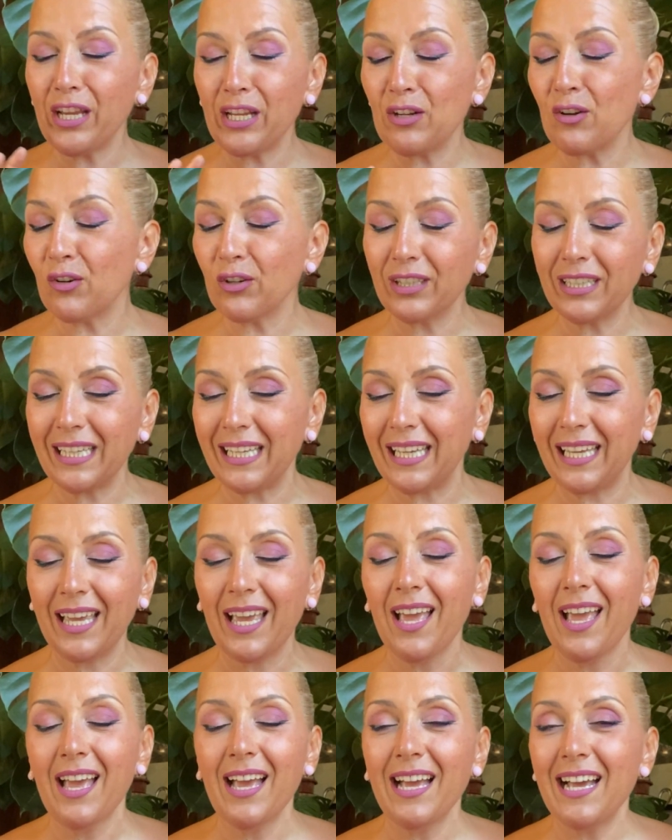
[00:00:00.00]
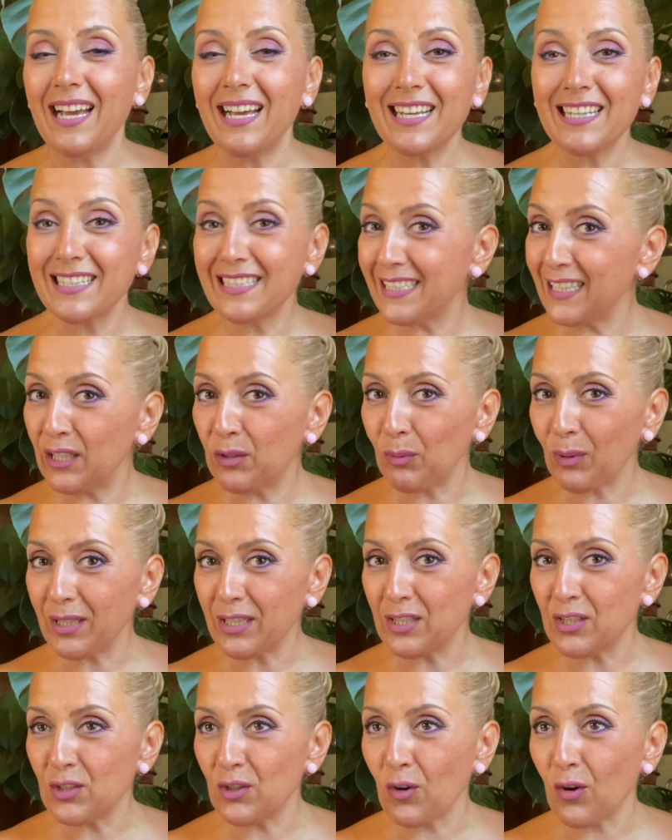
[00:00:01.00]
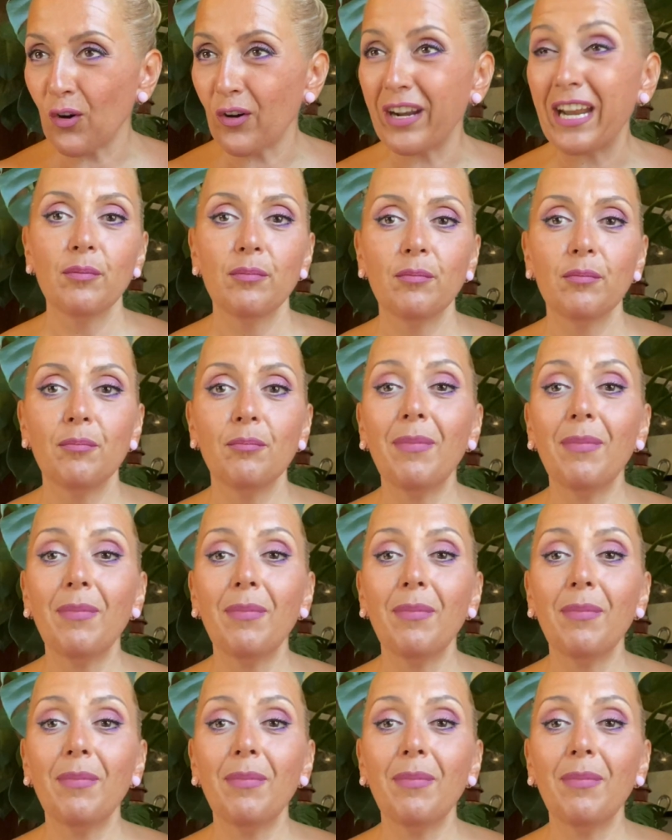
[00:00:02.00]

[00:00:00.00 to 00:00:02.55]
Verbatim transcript: in ogni eh, situazione,